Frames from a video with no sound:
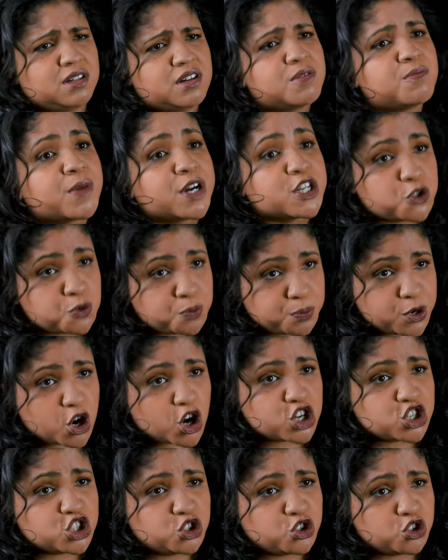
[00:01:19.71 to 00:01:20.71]
mas o
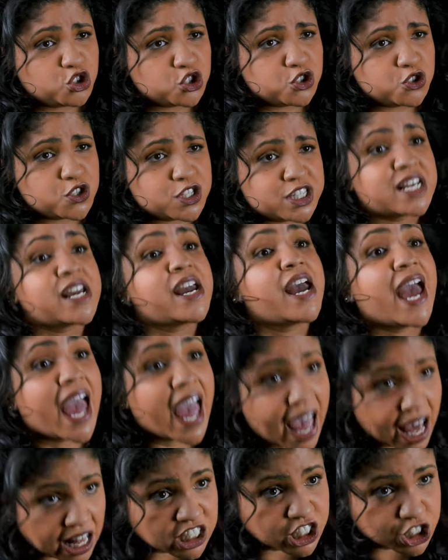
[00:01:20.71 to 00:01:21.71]
pior de todos
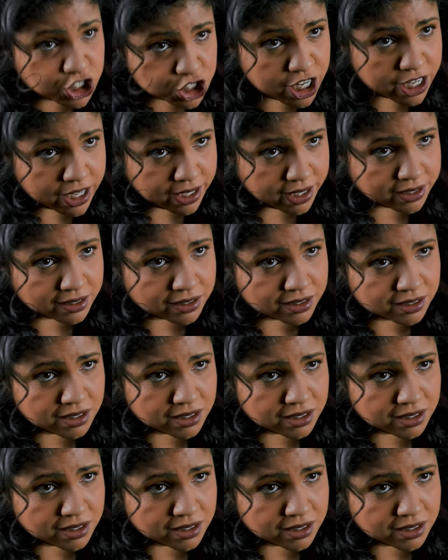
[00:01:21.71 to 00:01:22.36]
é a lingerie.